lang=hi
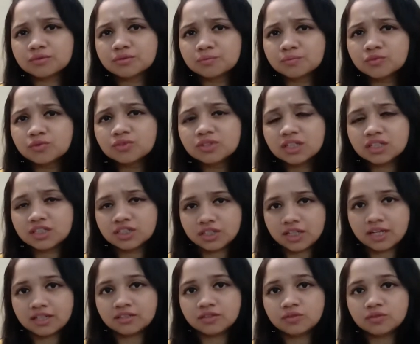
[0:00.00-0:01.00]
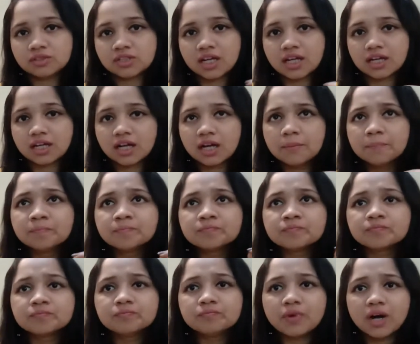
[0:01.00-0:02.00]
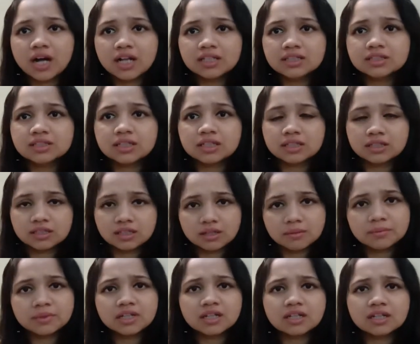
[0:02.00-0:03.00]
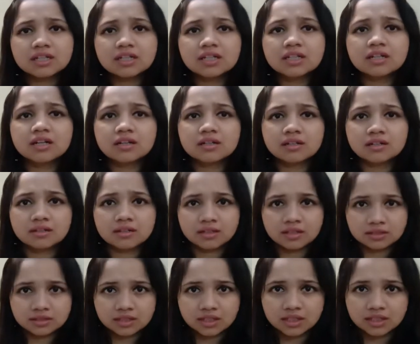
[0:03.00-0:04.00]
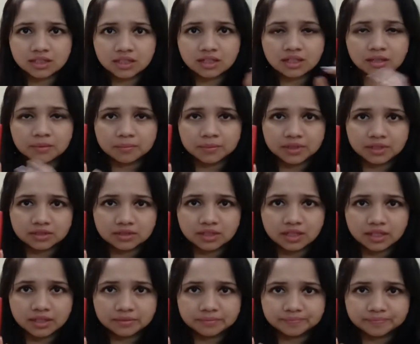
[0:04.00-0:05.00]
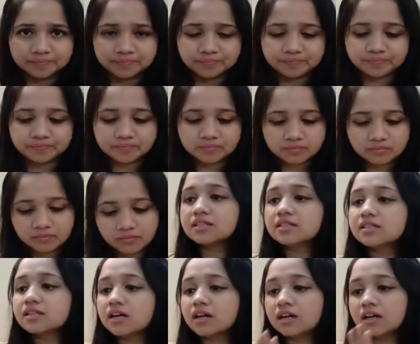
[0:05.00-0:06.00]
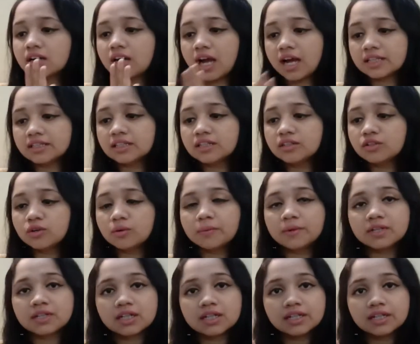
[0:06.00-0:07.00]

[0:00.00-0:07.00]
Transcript: स्मूथ एंड शाइनी हो जाएगा बाल झड़ना भी कहीं हद तक ये कम करता है Uh, खादी ग्लोबल का